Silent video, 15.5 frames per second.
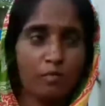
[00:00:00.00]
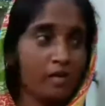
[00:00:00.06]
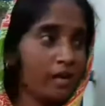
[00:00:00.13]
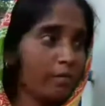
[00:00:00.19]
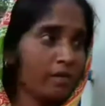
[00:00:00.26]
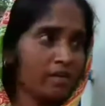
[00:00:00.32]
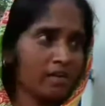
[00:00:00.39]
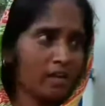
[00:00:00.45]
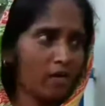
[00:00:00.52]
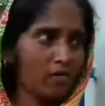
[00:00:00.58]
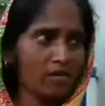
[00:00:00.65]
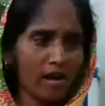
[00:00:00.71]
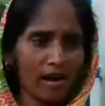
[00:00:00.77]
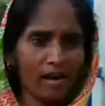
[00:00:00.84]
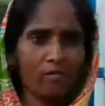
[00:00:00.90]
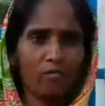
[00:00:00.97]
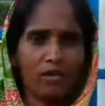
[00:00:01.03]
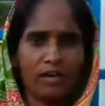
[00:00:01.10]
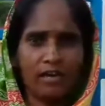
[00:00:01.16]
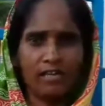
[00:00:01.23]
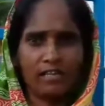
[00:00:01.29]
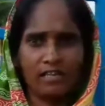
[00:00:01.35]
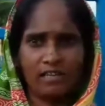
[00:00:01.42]
ওই আমার তাও টাকা ঢুকে
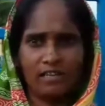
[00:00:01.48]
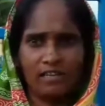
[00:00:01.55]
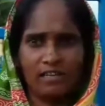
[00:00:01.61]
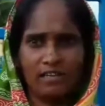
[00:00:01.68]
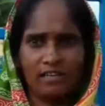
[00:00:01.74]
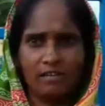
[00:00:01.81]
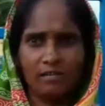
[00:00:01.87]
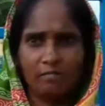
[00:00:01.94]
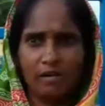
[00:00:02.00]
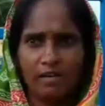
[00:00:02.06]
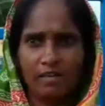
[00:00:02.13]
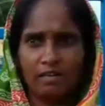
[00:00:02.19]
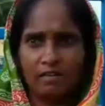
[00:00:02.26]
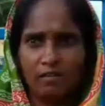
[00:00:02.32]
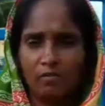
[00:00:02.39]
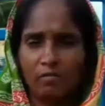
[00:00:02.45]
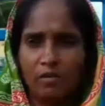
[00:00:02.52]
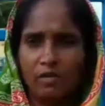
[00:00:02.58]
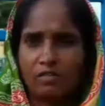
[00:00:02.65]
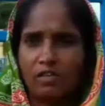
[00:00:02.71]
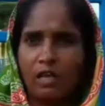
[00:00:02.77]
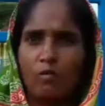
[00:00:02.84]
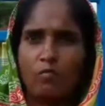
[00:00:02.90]
গিয়েছে বাড়ি তখন
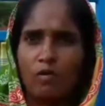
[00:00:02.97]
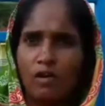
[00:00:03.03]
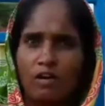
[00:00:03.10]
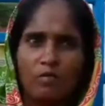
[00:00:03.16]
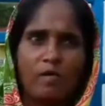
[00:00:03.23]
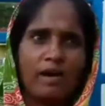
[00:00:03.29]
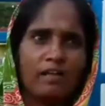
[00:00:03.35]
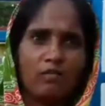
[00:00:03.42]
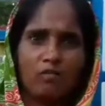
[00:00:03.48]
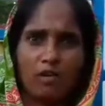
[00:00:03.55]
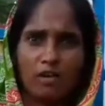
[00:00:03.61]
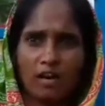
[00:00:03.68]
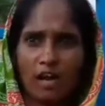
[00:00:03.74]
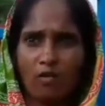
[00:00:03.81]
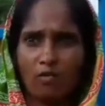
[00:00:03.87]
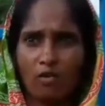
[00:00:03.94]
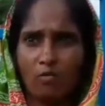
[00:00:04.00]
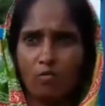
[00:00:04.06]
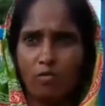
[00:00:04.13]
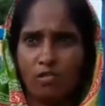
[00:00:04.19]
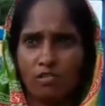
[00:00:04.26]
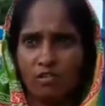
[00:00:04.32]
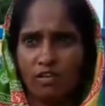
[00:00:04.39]
বলছে কেউ বললো বাড়ি করে নাও কেউ
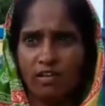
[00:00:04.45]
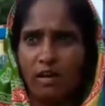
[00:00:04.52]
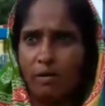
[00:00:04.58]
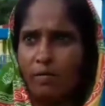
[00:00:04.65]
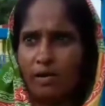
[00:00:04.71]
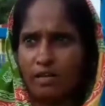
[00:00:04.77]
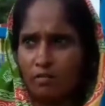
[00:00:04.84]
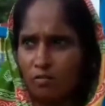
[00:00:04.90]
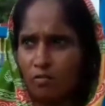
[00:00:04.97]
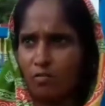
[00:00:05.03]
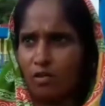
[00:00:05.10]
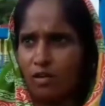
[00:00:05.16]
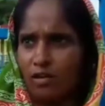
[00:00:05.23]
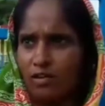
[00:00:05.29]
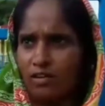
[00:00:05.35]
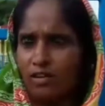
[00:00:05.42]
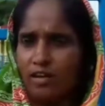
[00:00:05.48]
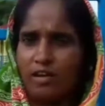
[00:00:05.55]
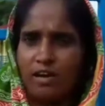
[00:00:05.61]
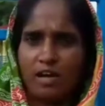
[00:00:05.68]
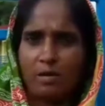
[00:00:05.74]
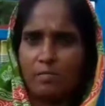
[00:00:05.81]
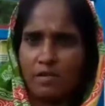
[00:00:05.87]
বলছে না বাড়ি করো না
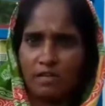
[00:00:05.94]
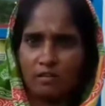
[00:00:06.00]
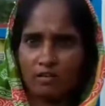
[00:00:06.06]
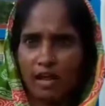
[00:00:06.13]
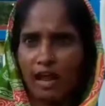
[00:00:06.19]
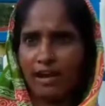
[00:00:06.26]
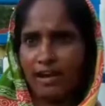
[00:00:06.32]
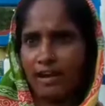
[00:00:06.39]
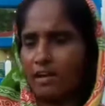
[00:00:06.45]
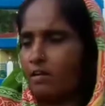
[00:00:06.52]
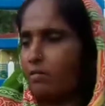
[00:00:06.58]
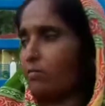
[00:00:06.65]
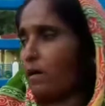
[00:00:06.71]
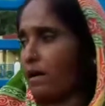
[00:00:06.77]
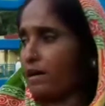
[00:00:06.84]
আমি কিন্তু ডাইরেক্ট